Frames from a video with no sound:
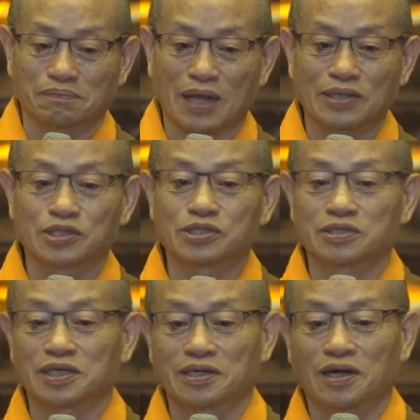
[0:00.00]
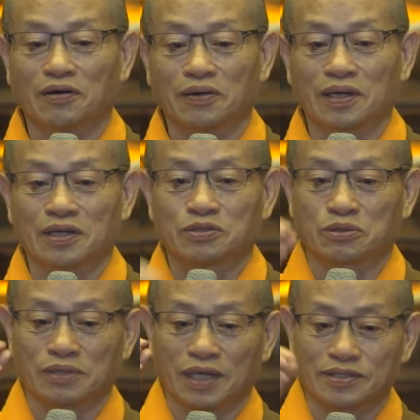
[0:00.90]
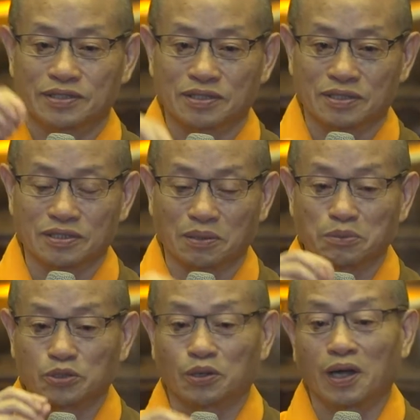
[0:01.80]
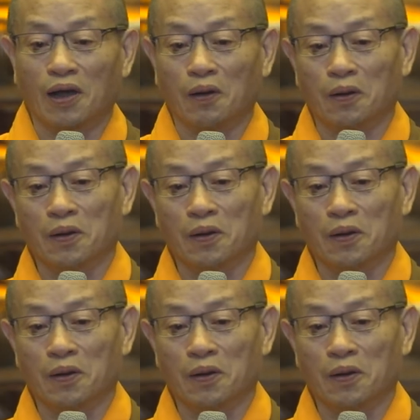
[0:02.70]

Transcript: 巴士也好，说它是什么都好，